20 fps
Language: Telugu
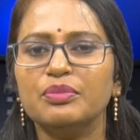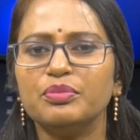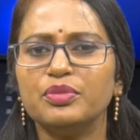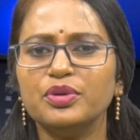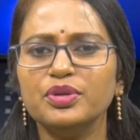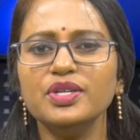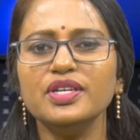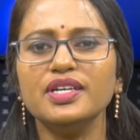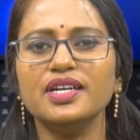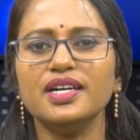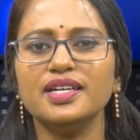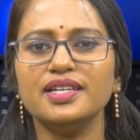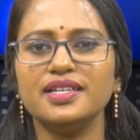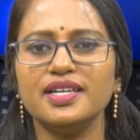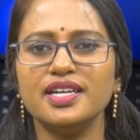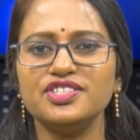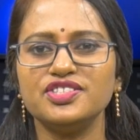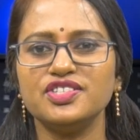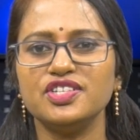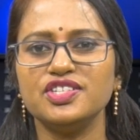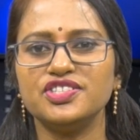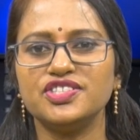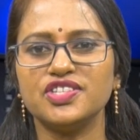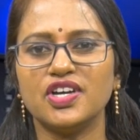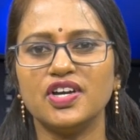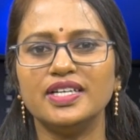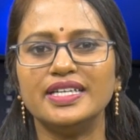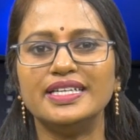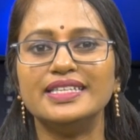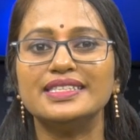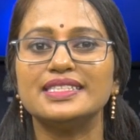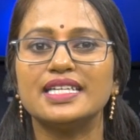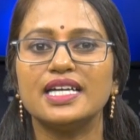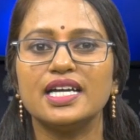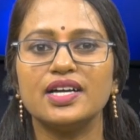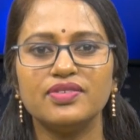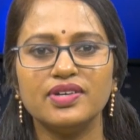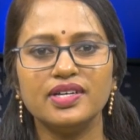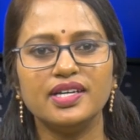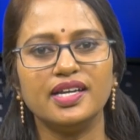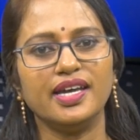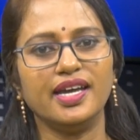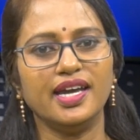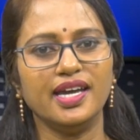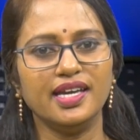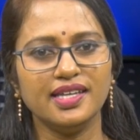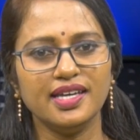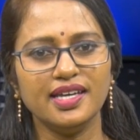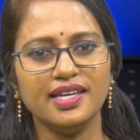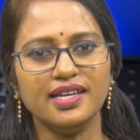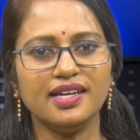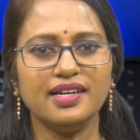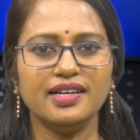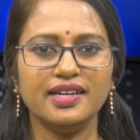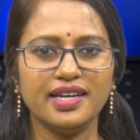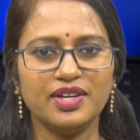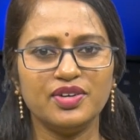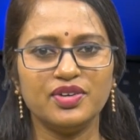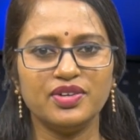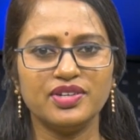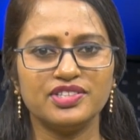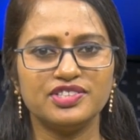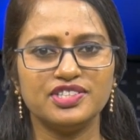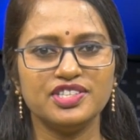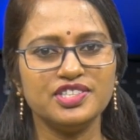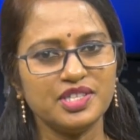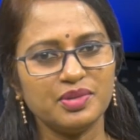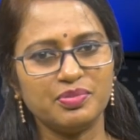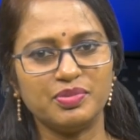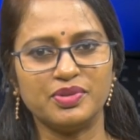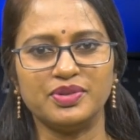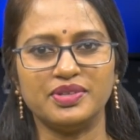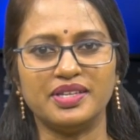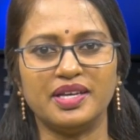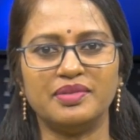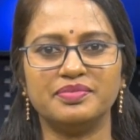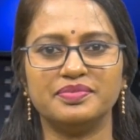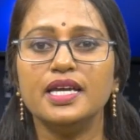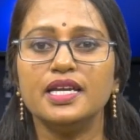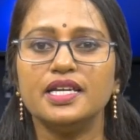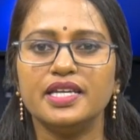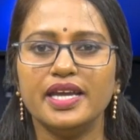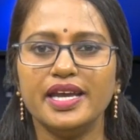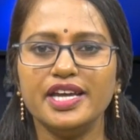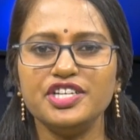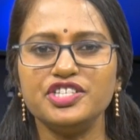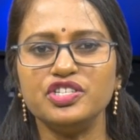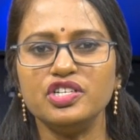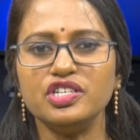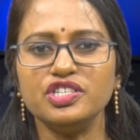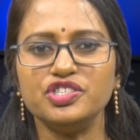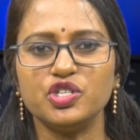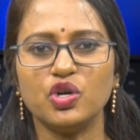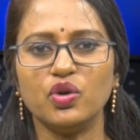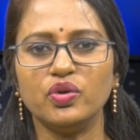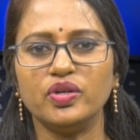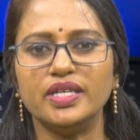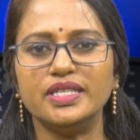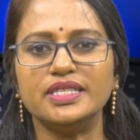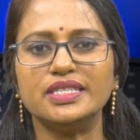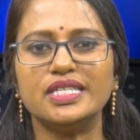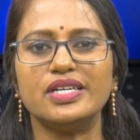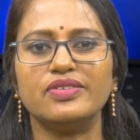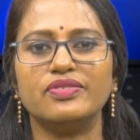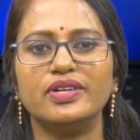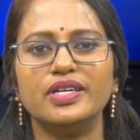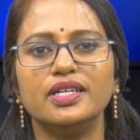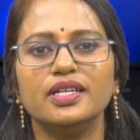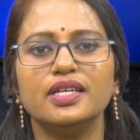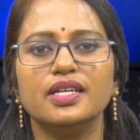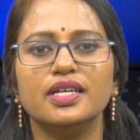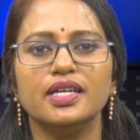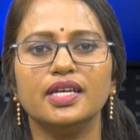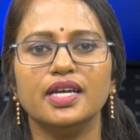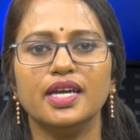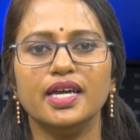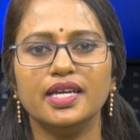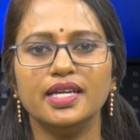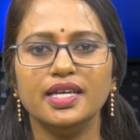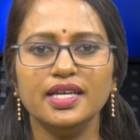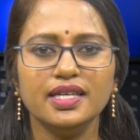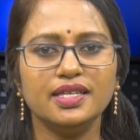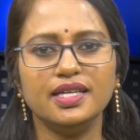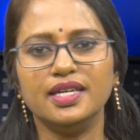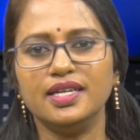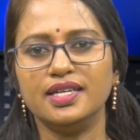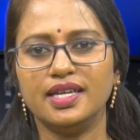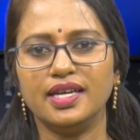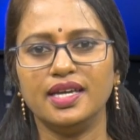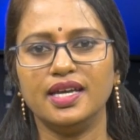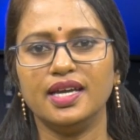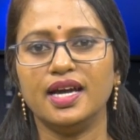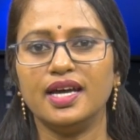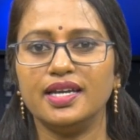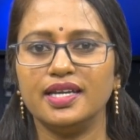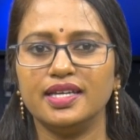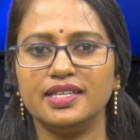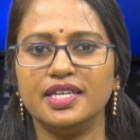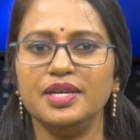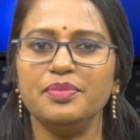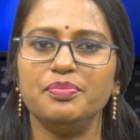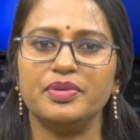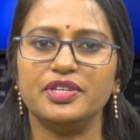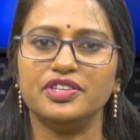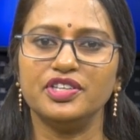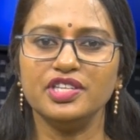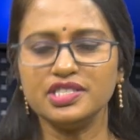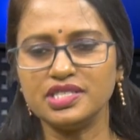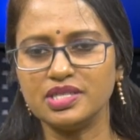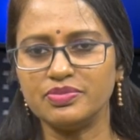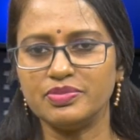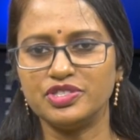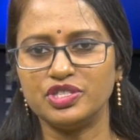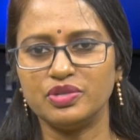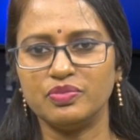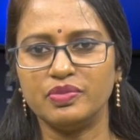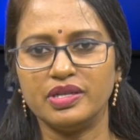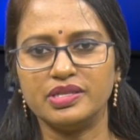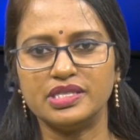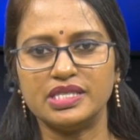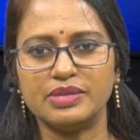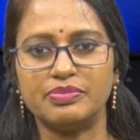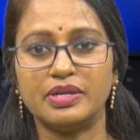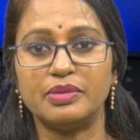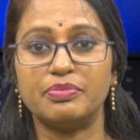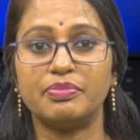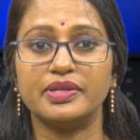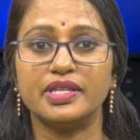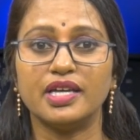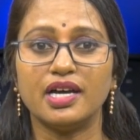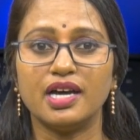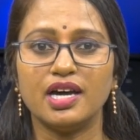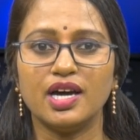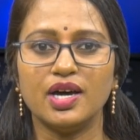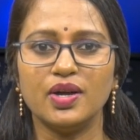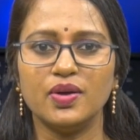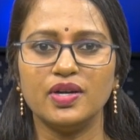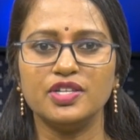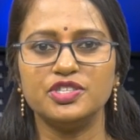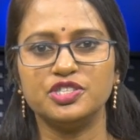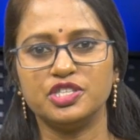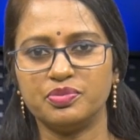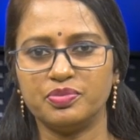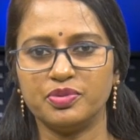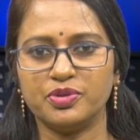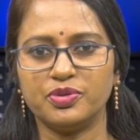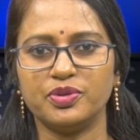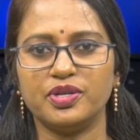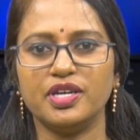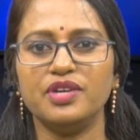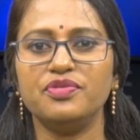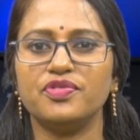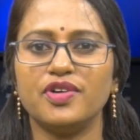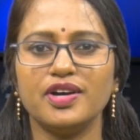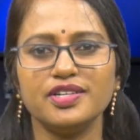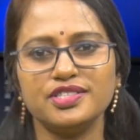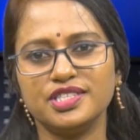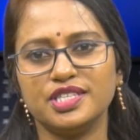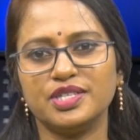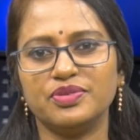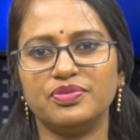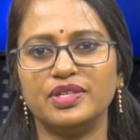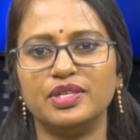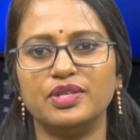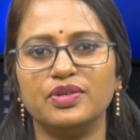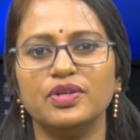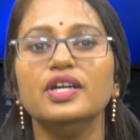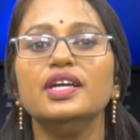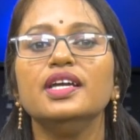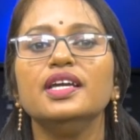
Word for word: ముందుగా నేషనల్ చాక్లెట్ కవర్ ఏదైనా డే గురించి చెప్పుకుందాం నేషనల్ చాక్లెట్ కవర్ ఎనీథింగ్ డే అనేది ప్రతి సంవత్సరం డిసెంబర్ పదహారున జరుపుకునే వార్షిక విందు